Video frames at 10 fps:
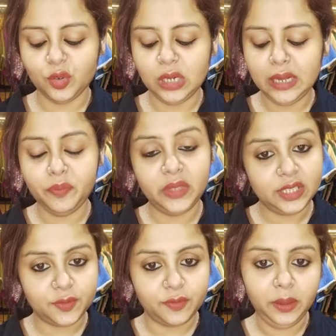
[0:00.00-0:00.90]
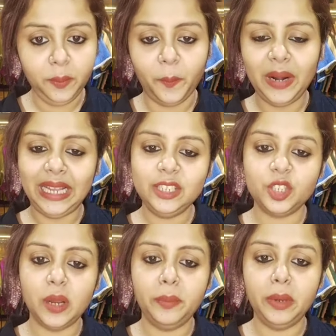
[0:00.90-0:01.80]
করলাম দিস ওয়ান প্রাইস
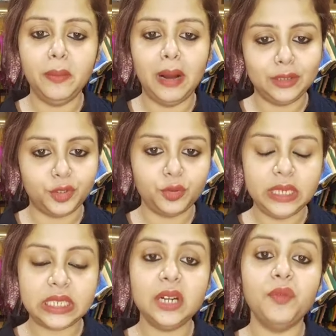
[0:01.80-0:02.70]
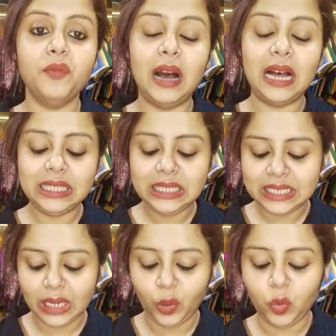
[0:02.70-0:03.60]
যাবে মাত্র এটার ওয়ান
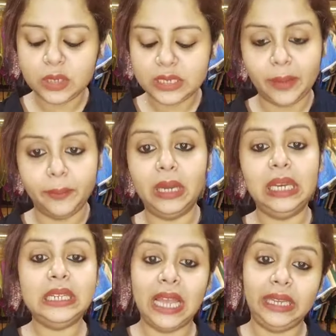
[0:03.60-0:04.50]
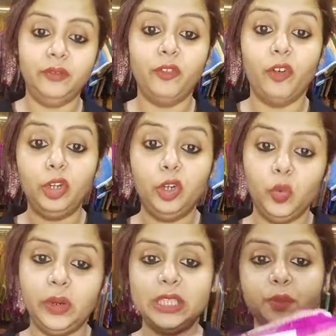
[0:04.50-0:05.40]
জিরো ডাবল নাইন ফর টু
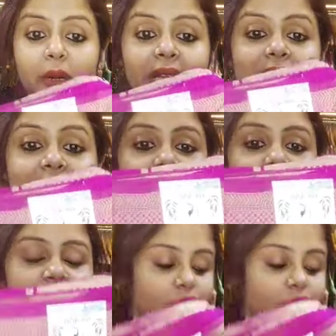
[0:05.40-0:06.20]
ডেজ প্রাইস রেঞ্জ